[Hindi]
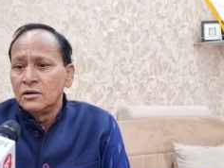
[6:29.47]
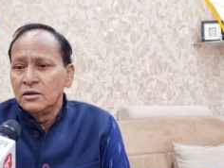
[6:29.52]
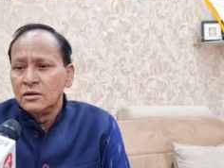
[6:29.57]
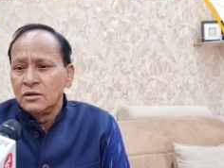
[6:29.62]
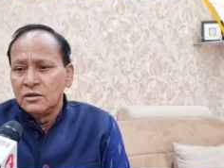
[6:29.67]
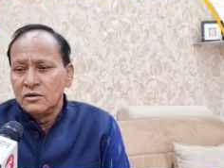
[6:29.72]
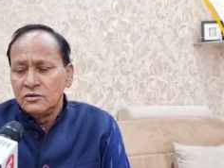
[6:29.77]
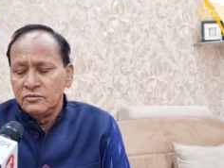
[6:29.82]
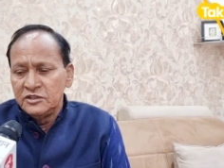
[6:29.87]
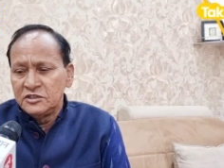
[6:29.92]

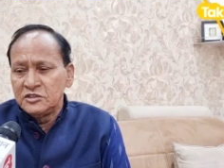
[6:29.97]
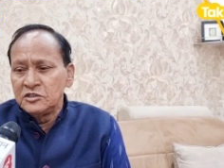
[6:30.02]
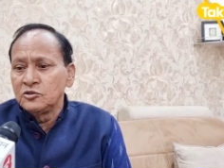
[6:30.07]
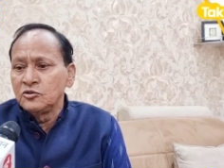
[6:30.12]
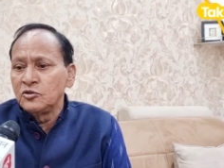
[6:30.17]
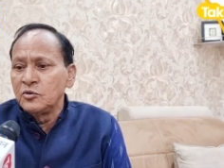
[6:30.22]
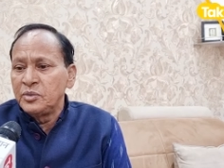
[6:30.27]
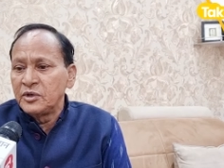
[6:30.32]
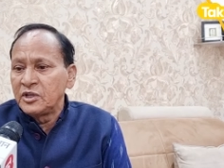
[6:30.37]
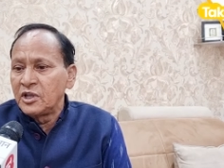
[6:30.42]
वैसे
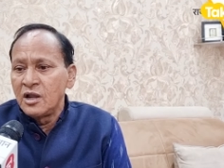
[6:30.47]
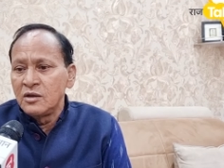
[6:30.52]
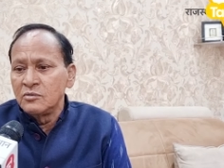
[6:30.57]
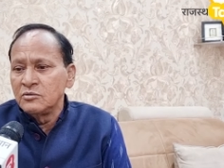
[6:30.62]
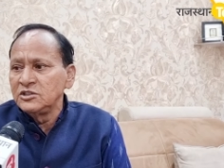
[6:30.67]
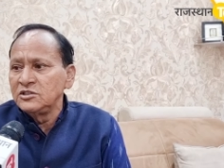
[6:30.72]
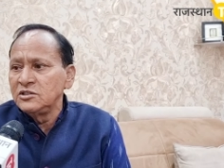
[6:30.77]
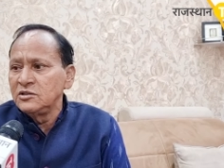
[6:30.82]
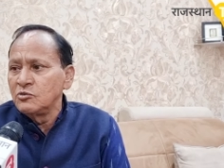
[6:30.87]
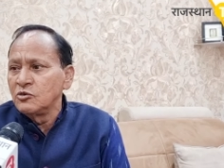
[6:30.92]
तो
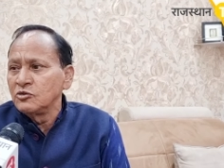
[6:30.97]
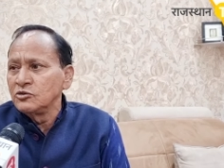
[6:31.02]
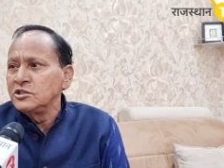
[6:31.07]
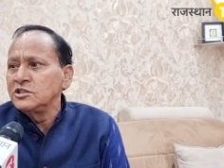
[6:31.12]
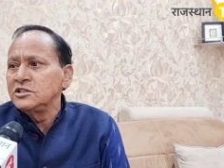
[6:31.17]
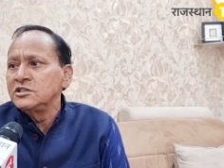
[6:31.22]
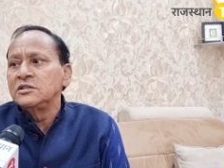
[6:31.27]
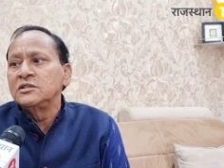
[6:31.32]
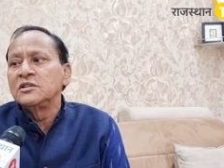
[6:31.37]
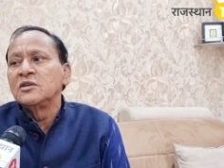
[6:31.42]
प्रधानमंत्री मोदी
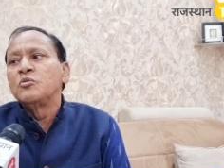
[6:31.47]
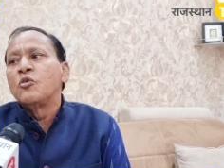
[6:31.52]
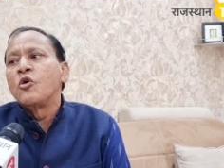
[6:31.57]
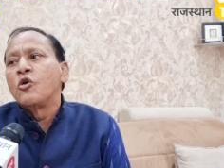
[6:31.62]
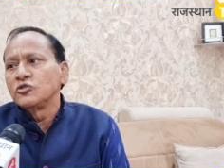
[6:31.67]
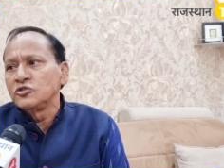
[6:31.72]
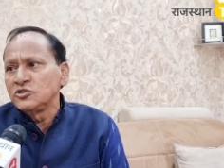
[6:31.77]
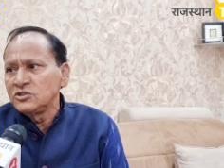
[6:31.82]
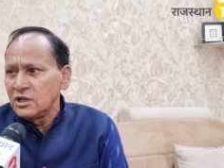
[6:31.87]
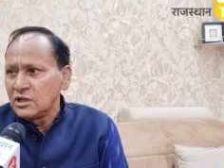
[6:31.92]
जी ने
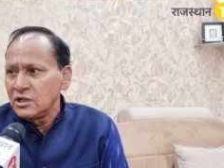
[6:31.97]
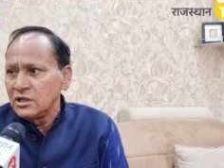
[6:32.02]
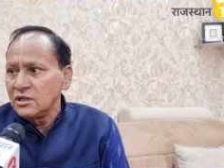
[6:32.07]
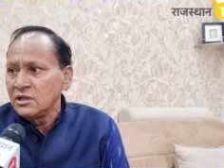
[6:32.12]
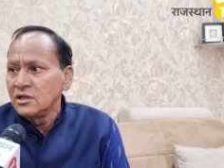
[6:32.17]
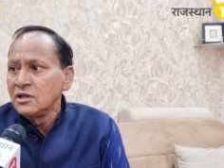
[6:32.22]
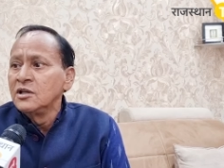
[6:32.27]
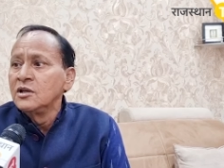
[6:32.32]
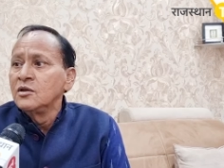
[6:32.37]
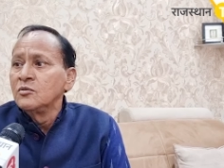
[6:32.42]
बहुत सारी
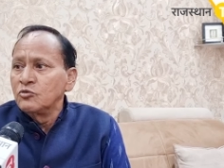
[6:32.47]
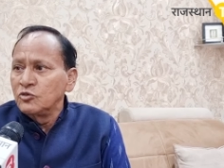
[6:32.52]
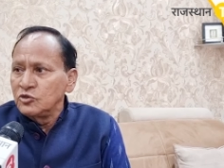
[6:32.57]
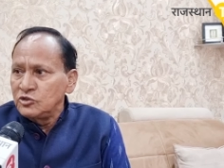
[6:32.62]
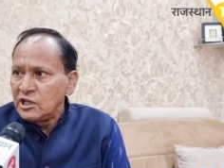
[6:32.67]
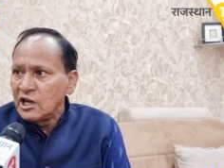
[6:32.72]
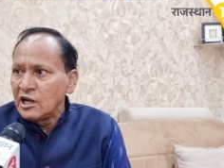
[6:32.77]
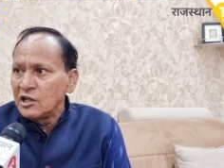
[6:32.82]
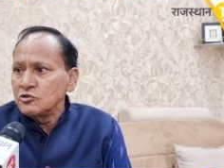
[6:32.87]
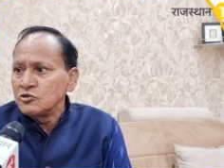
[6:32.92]

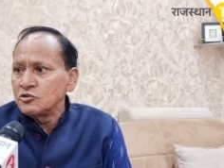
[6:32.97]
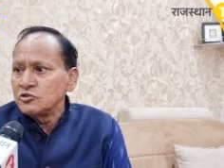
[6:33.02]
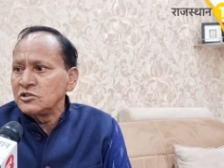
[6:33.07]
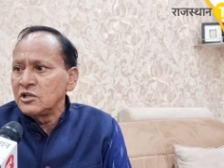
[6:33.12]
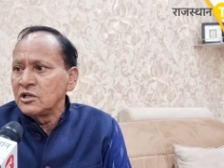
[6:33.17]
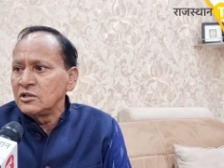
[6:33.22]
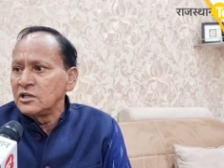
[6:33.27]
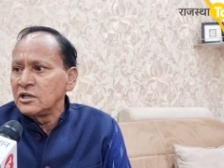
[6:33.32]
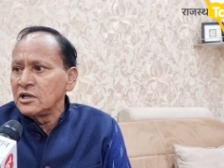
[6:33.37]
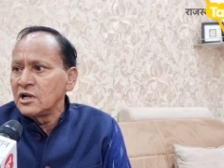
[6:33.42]
मुद्रा
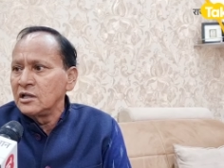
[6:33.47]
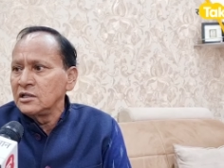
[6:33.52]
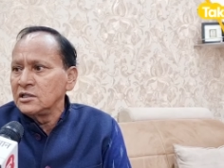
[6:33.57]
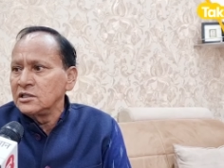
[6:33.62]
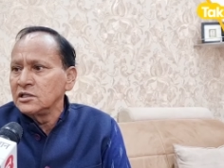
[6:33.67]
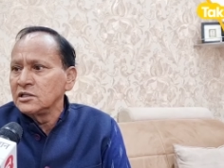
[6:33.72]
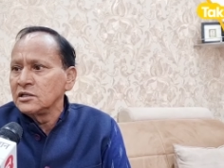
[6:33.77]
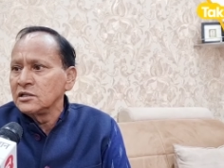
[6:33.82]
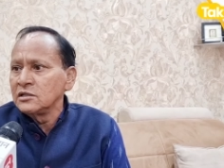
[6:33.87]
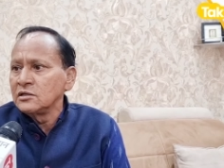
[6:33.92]
योजना
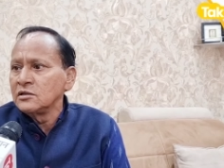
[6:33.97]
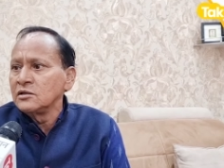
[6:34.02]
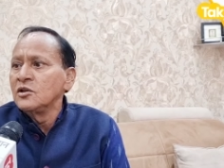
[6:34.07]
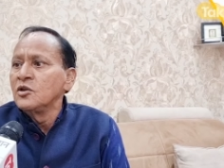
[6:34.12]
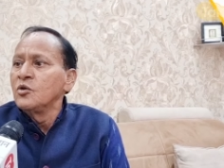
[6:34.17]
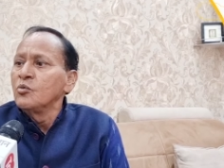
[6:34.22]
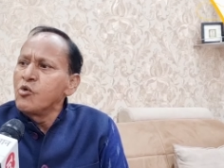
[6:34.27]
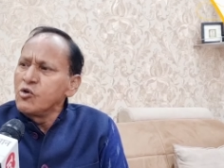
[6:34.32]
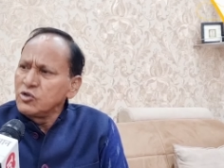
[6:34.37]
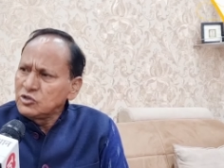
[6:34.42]
निकाली है
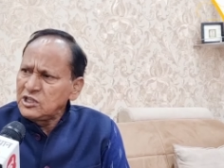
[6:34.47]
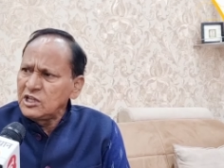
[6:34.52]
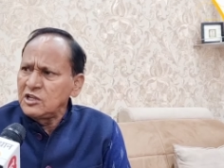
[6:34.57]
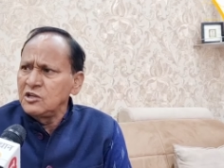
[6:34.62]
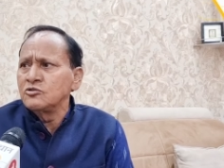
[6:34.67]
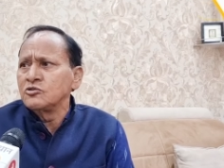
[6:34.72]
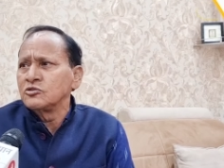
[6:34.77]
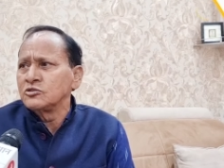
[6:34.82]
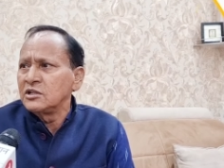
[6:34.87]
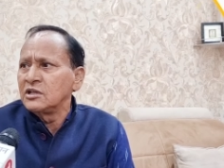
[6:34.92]
बहुत
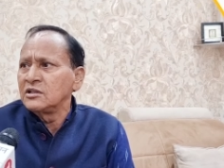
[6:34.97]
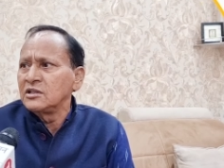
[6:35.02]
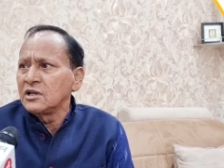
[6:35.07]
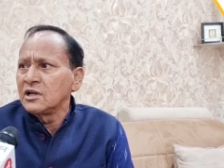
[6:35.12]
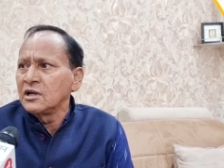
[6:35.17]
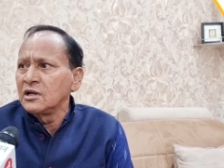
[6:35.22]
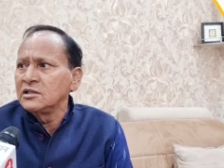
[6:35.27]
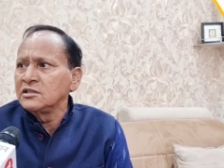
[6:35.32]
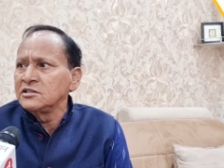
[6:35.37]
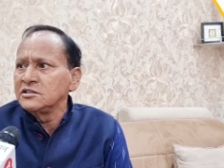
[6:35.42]
सारी योजना
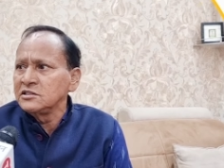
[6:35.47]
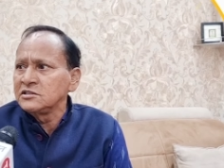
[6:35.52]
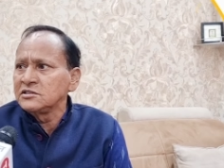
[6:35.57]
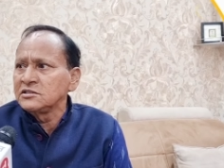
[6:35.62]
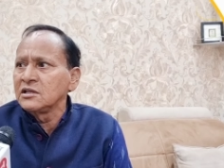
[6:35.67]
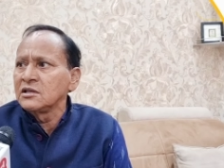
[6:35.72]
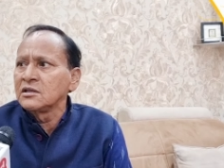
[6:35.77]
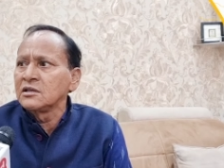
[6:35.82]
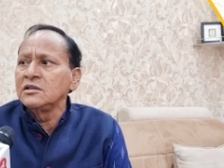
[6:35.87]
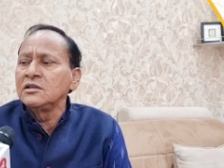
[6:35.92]
निकाली
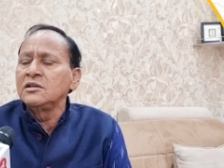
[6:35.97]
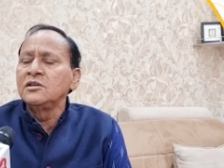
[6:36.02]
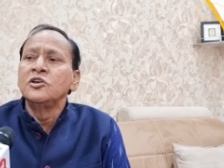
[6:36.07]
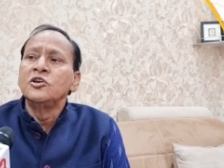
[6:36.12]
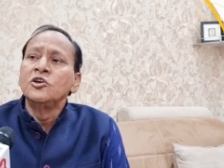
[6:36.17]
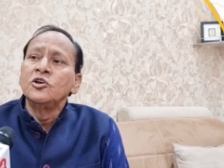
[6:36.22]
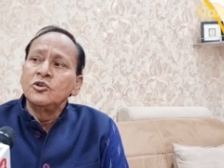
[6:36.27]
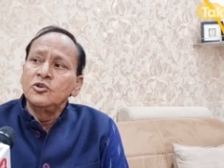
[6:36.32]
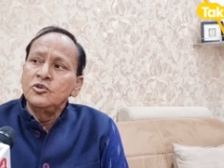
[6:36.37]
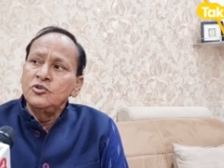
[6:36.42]
जिससे कि
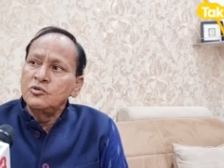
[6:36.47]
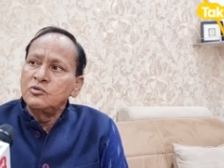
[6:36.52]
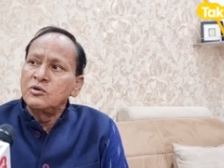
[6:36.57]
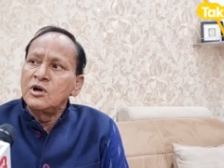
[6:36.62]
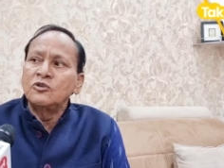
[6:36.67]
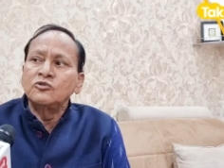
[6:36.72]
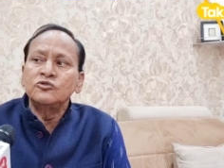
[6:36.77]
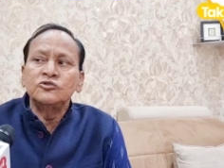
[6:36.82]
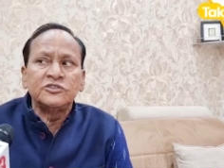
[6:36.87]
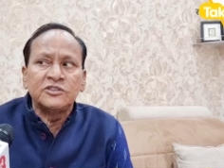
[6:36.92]

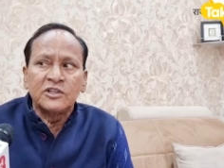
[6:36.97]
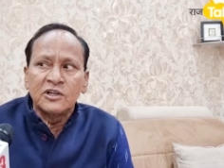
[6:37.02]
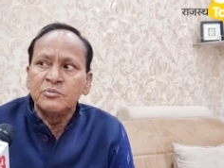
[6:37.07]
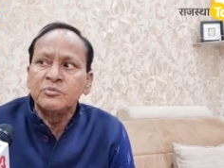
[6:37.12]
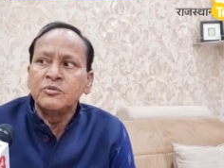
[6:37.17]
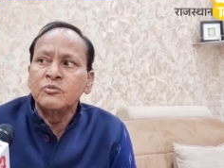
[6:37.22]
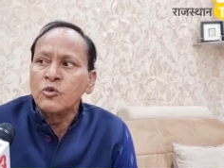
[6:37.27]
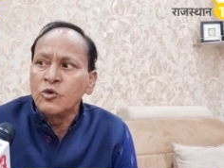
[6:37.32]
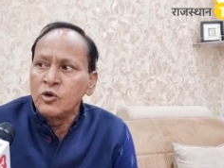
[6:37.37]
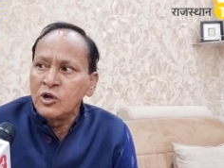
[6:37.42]
युवा उस तरफ
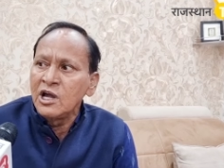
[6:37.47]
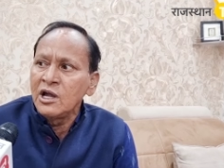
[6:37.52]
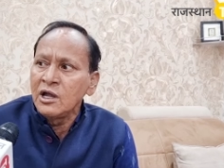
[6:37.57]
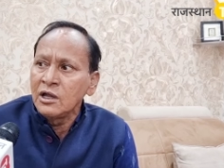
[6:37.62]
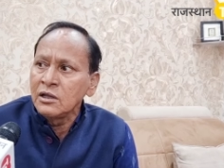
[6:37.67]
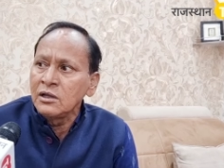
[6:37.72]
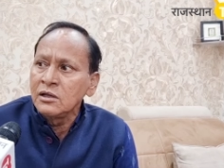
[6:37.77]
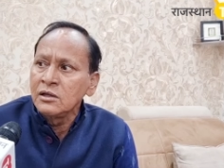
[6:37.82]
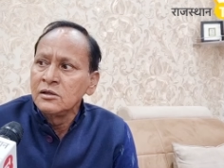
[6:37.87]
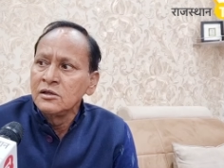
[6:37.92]
मुड़ा
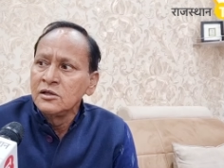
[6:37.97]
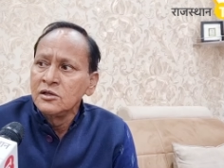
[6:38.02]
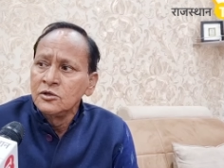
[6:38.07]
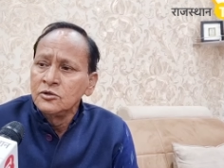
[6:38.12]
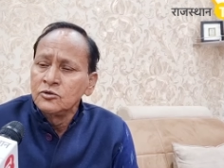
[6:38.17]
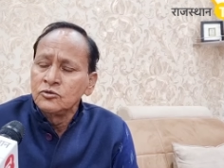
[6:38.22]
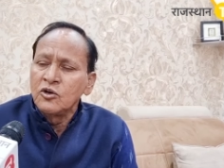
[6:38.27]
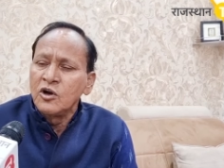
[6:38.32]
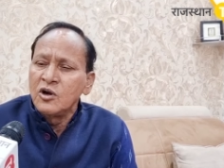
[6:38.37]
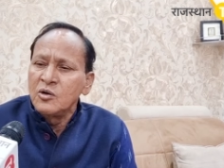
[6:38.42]
है
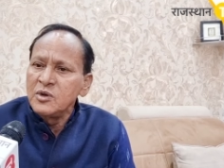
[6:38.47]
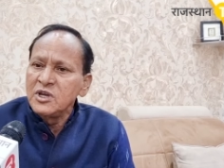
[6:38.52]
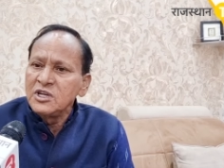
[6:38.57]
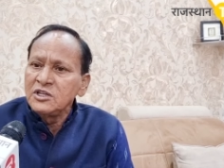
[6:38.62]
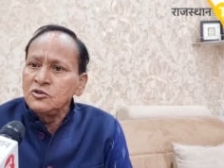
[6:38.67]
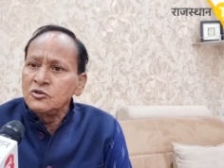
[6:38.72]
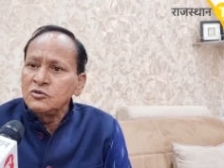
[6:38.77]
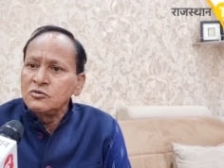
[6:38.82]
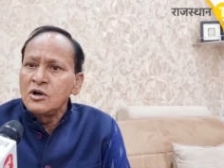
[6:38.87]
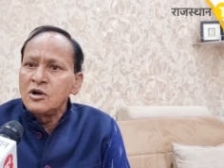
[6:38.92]
हम्म। तो हमें
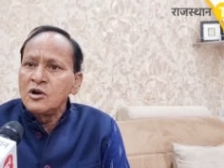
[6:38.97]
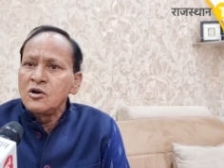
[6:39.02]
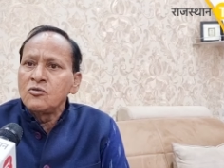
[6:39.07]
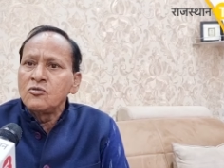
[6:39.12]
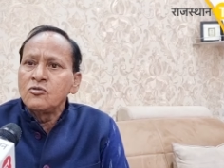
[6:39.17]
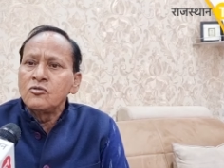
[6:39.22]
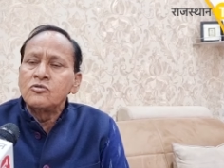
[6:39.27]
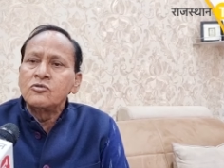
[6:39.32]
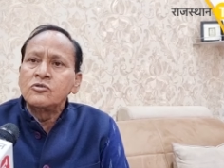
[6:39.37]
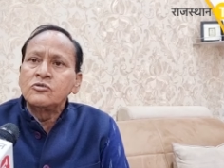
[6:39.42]
युवाओं
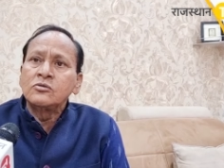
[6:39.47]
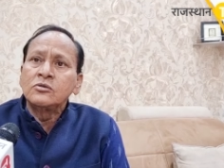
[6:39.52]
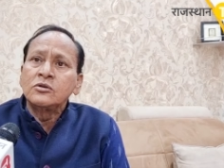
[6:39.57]
को